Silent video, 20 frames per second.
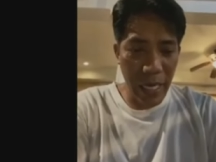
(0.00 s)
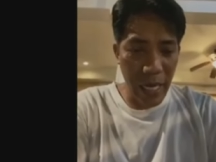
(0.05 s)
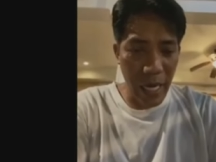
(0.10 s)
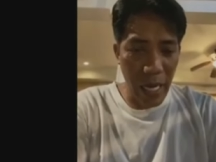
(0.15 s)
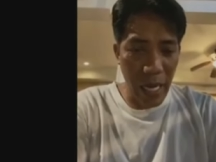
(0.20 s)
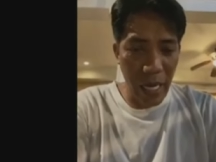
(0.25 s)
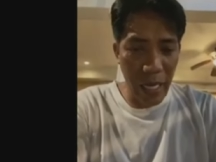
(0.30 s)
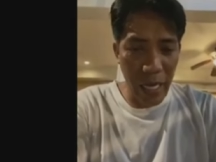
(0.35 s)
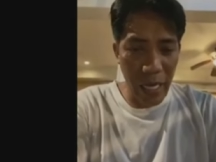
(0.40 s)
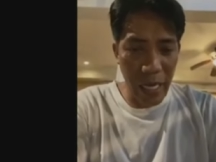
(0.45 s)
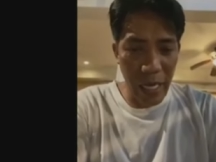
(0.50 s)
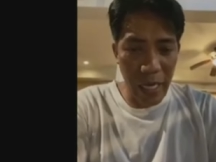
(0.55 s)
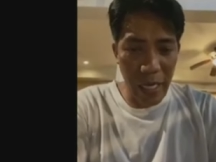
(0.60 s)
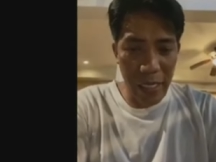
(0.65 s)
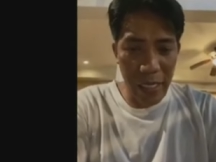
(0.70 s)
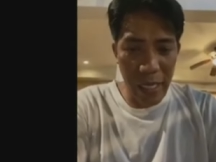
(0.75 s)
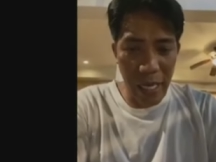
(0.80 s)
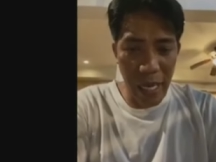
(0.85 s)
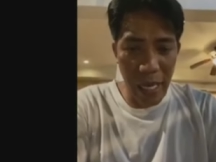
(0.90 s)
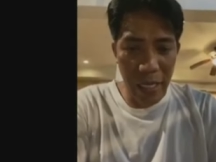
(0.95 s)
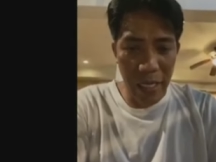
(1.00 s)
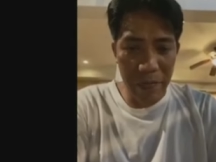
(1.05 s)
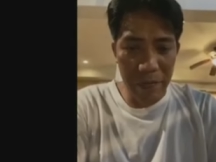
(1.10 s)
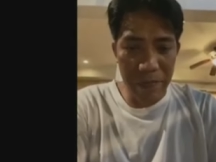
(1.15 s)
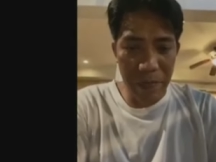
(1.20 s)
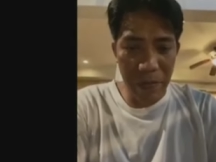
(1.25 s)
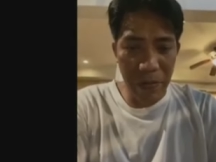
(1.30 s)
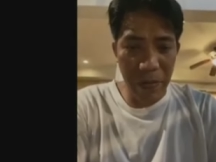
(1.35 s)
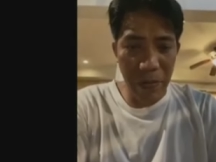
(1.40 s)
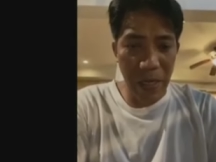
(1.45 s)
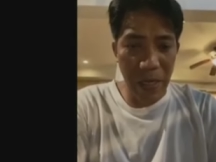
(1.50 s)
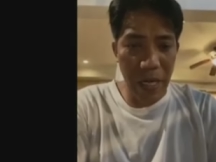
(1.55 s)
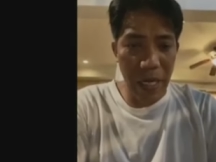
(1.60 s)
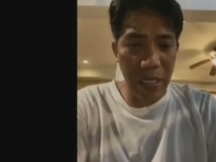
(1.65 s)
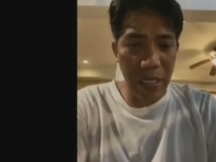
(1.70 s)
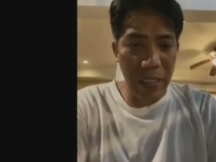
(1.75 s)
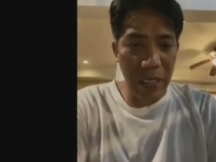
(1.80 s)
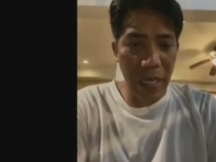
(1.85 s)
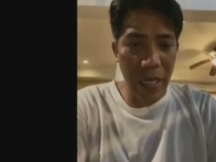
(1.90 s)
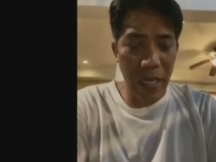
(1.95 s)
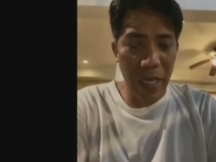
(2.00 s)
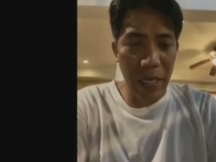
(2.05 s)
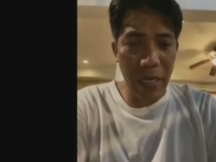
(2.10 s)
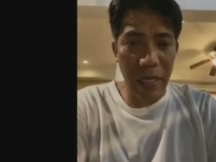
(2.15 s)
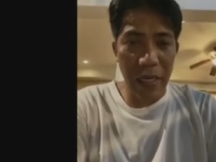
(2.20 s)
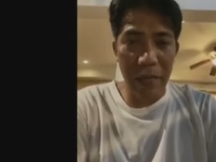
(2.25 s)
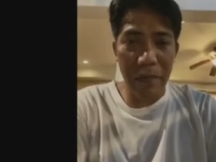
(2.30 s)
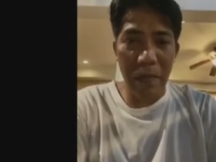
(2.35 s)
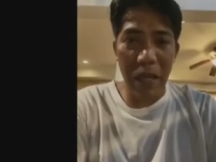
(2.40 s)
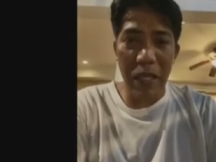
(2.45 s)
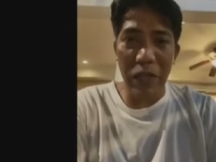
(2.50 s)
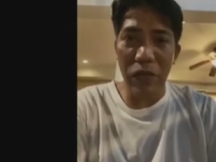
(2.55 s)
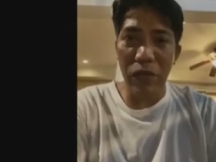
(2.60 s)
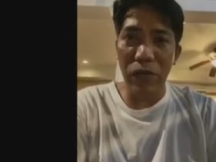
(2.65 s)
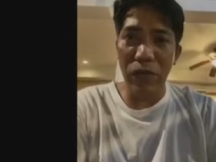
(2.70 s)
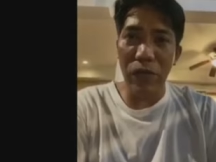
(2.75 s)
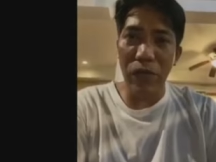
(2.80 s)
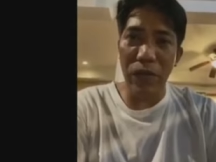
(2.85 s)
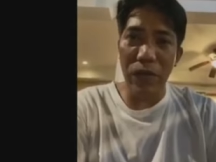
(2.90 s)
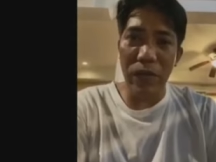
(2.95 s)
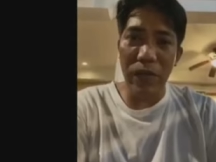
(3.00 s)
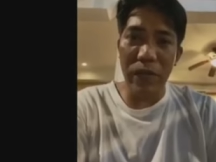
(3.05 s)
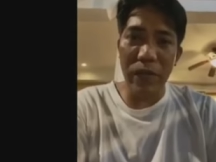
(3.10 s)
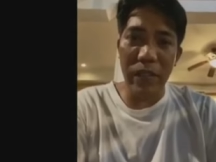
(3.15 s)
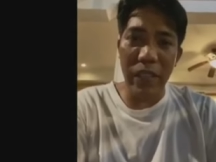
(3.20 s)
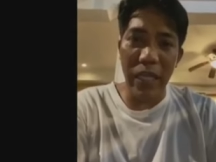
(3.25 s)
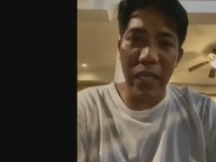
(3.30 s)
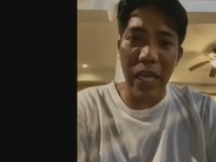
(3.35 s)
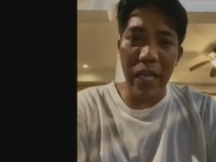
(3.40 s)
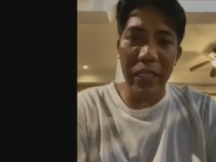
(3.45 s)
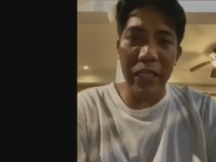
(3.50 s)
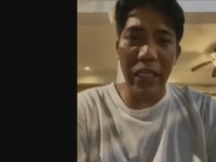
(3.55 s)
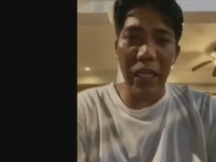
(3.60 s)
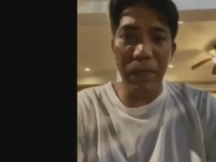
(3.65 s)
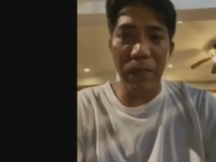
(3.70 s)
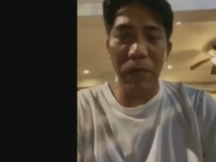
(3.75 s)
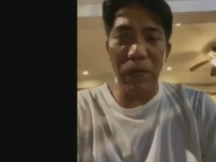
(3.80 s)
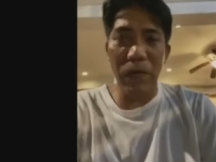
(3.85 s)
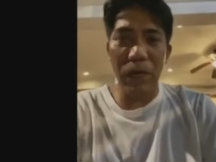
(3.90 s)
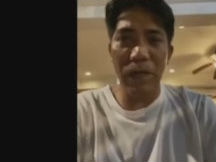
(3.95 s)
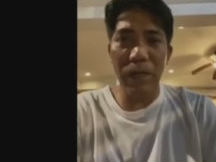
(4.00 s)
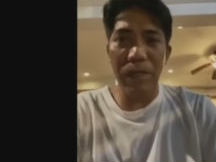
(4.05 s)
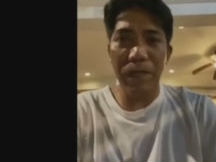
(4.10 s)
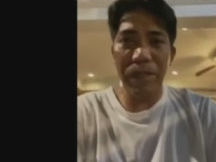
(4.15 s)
ang uh, live o ang uh, medyo delayed na po.